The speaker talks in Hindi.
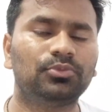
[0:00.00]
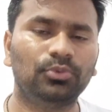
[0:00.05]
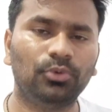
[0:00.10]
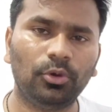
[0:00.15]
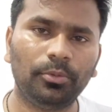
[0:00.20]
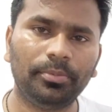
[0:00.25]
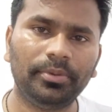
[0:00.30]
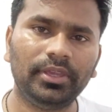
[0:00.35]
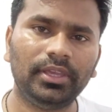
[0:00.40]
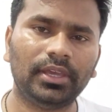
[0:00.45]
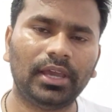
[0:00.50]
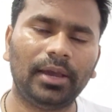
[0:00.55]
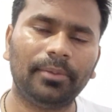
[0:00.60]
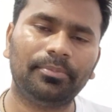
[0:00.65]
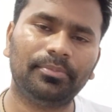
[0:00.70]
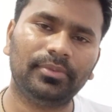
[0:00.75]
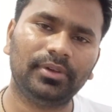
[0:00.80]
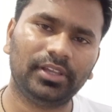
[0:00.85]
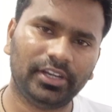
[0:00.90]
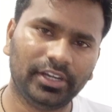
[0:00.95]
तो वो भी
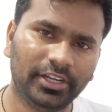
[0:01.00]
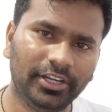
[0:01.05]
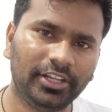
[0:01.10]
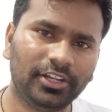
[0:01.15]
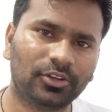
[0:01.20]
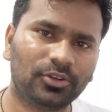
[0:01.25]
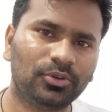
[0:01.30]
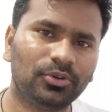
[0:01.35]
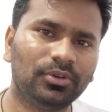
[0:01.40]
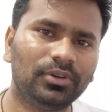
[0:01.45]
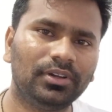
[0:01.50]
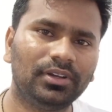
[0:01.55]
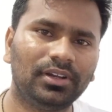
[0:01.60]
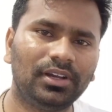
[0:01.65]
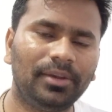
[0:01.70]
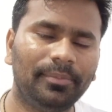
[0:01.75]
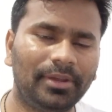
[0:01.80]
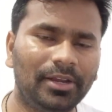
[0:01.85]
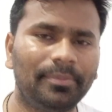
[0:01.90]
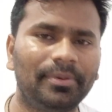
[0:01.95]
आप रेडी रखो
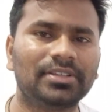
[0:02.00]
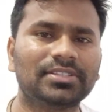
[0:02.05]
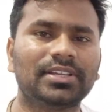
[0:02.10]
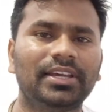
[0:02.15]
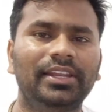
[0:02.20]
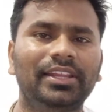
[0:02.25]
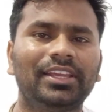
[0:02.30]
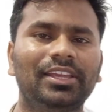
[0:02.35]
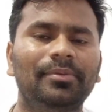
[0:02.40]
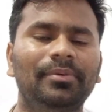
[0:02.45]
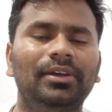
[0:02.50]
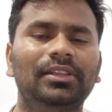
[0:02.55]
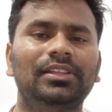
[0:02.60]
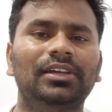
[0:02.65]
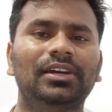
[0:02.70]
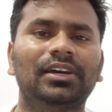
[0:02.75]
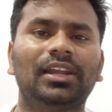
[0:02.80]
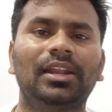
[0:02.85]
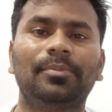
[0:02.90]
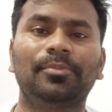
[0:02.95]
हमारे पास आने के
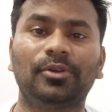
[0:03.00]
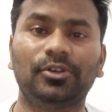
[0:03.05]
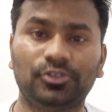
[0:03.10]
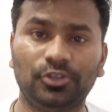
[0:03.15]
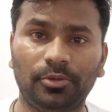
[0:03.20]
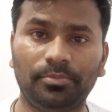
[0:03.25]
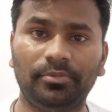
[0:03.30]
बाद अगर आपका